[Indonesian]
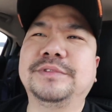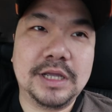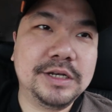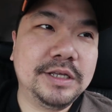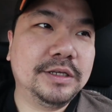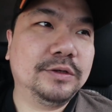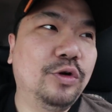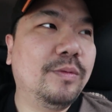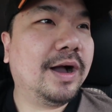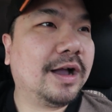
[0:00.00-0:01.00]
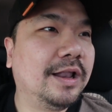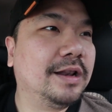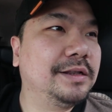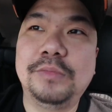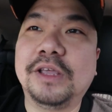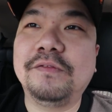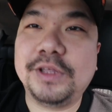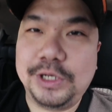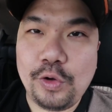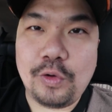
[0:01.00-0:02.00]
jadi gue bakal bikin
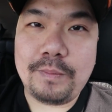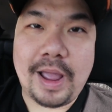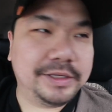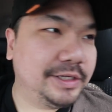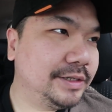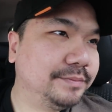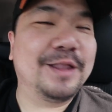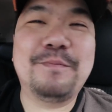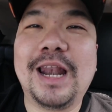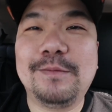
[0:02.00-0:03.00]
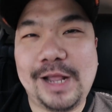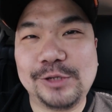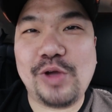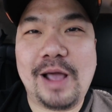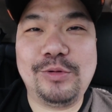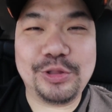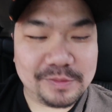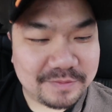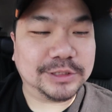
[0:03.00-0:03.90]
video pagi dan malam langsung upload